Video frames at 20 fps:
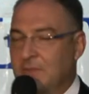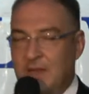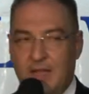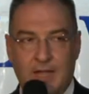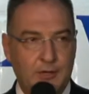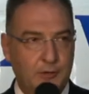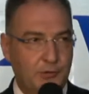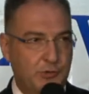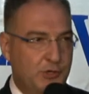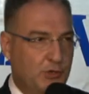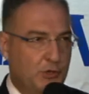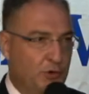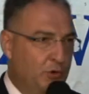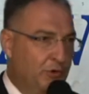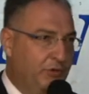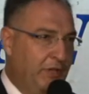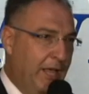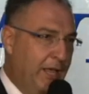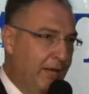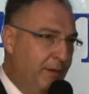e non sono
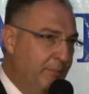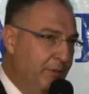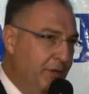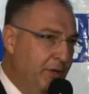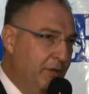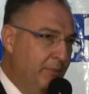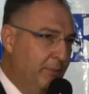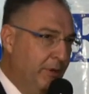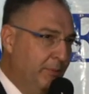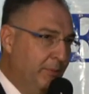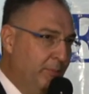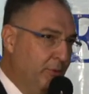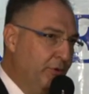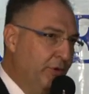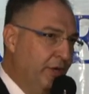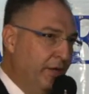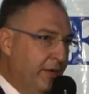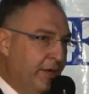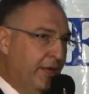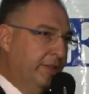termini per
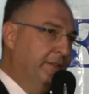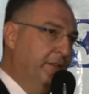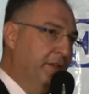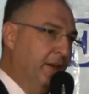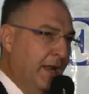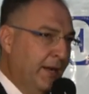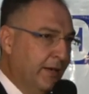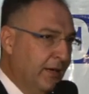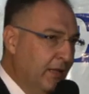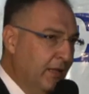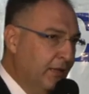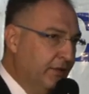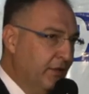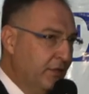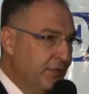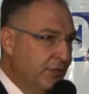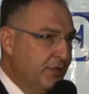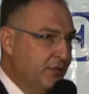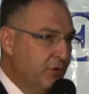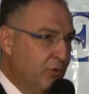poter attirare
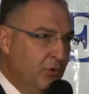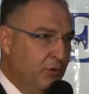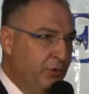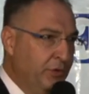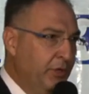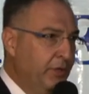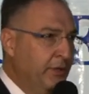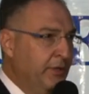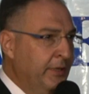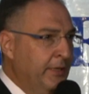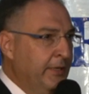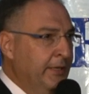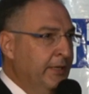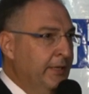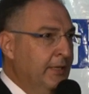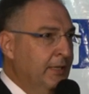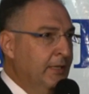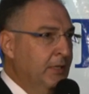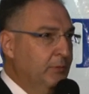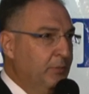l'attenzione
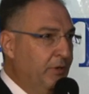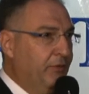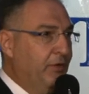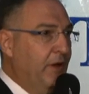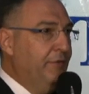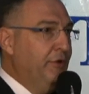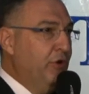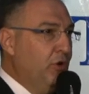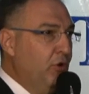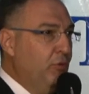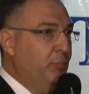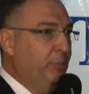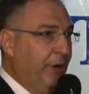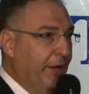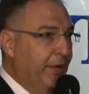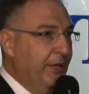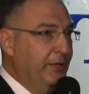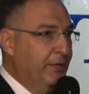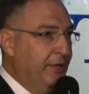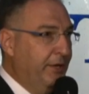per farvi
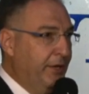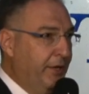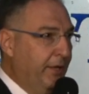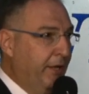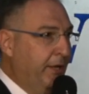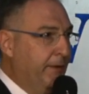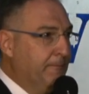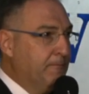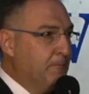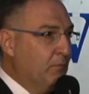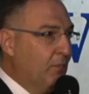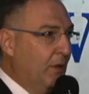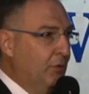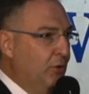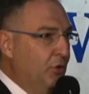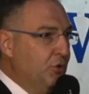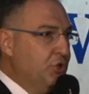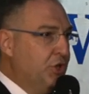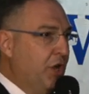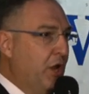comprendere che
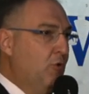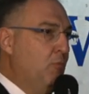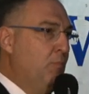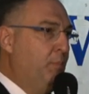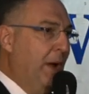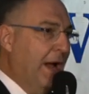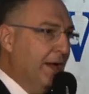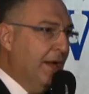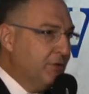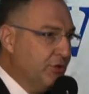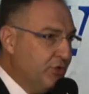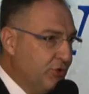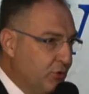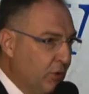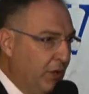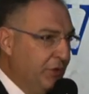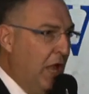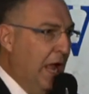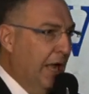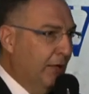non c'è un passo
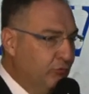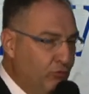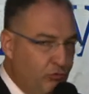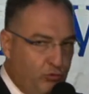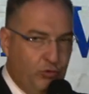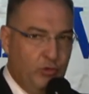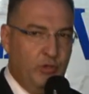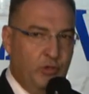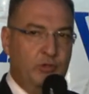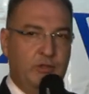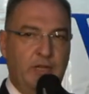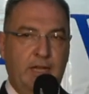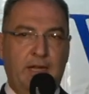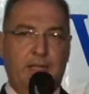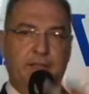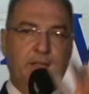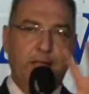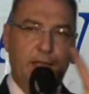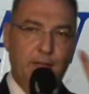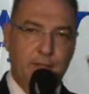adatto alla
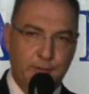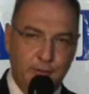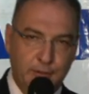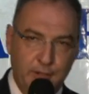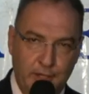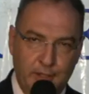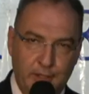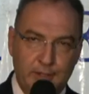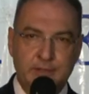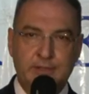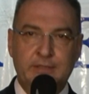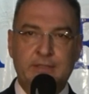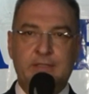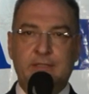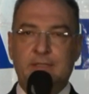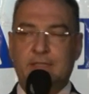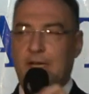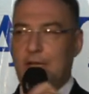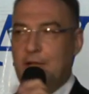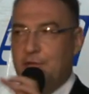tenda,
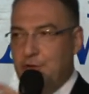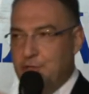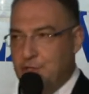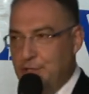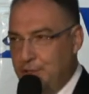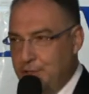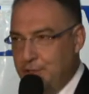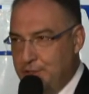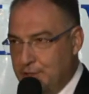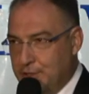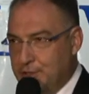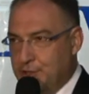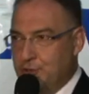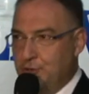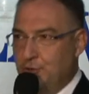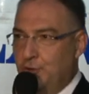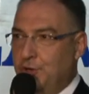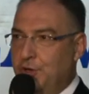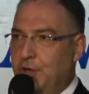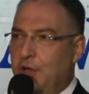
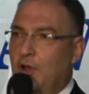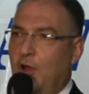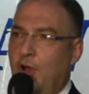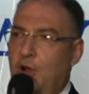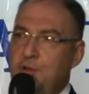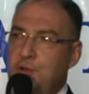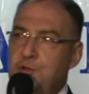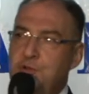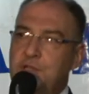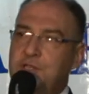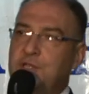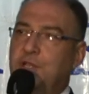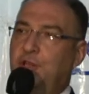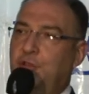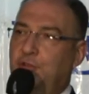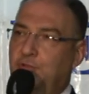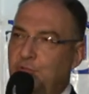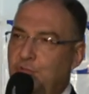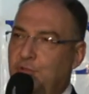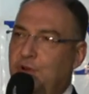all'evangelizzazione, ogni
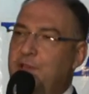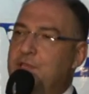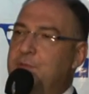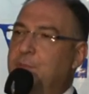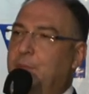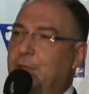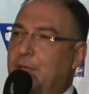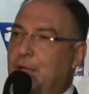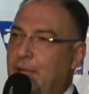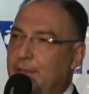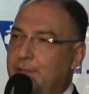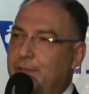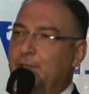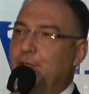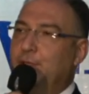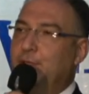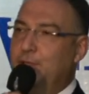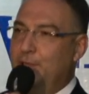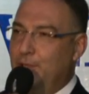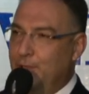scrittura è ispirata da
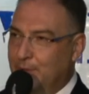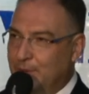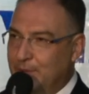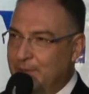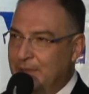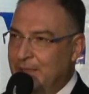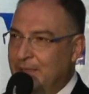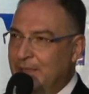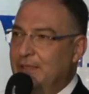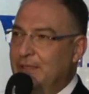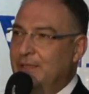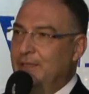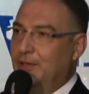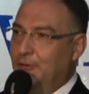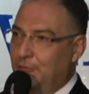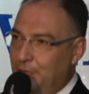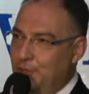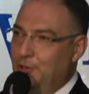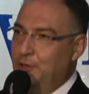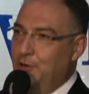Dio. E
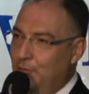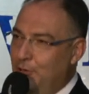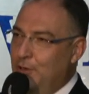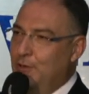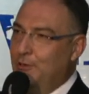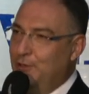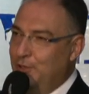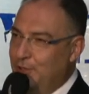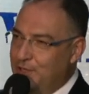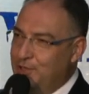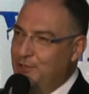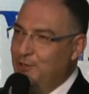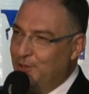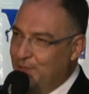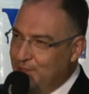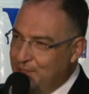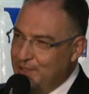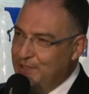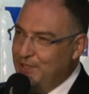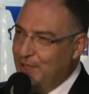quindi noi vogliamo dire,
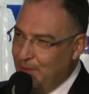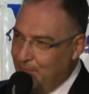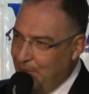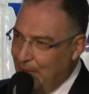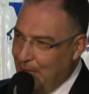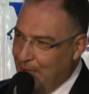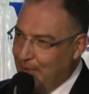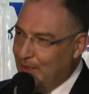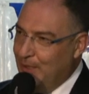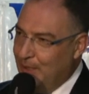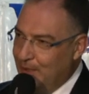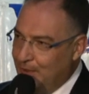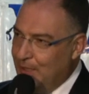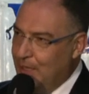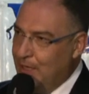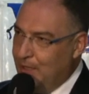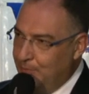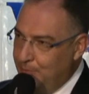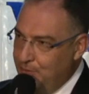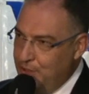Signore, stasera parla
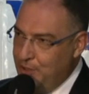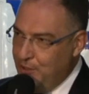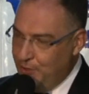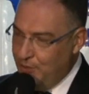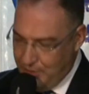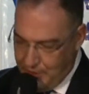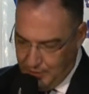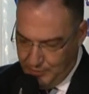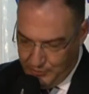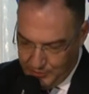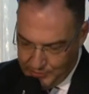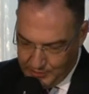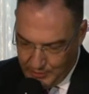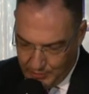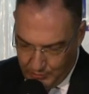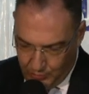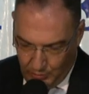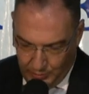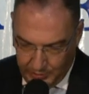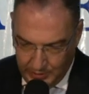al mio e ai nostri
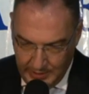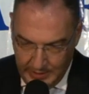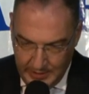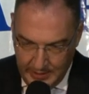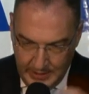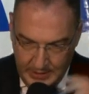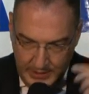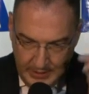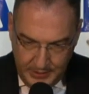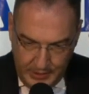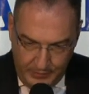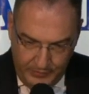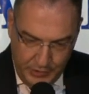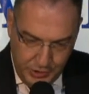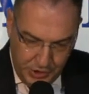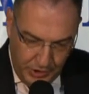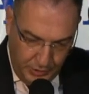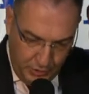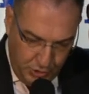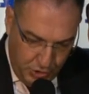cuori. Nel
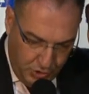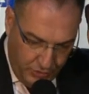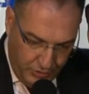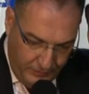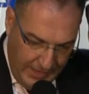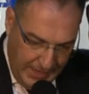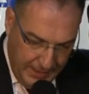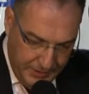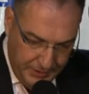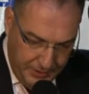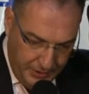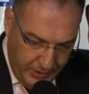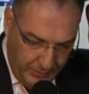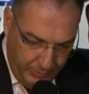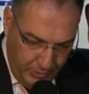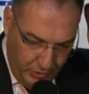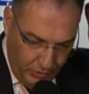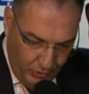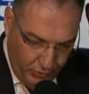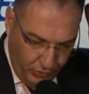Vangelo di Giovanni,
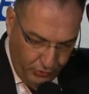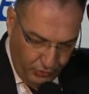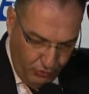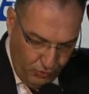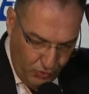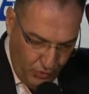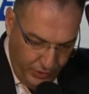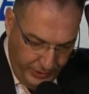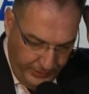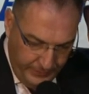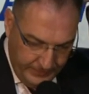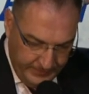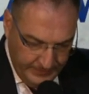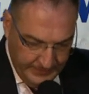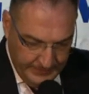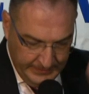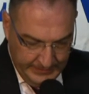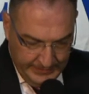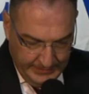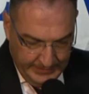capitolo 2,
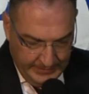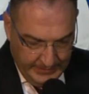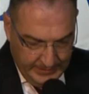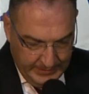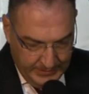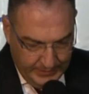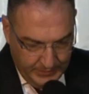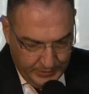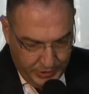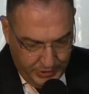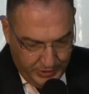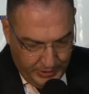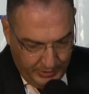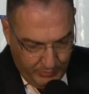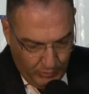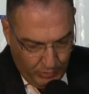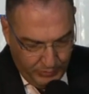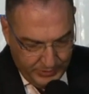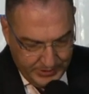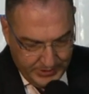
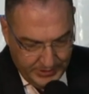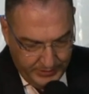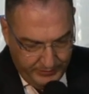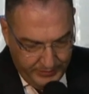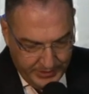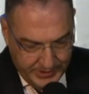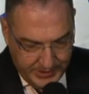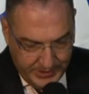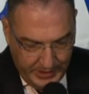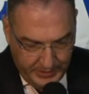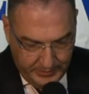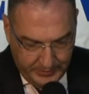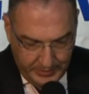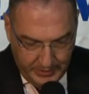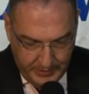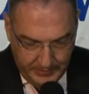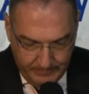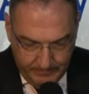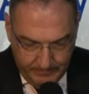leggeremo questi versetti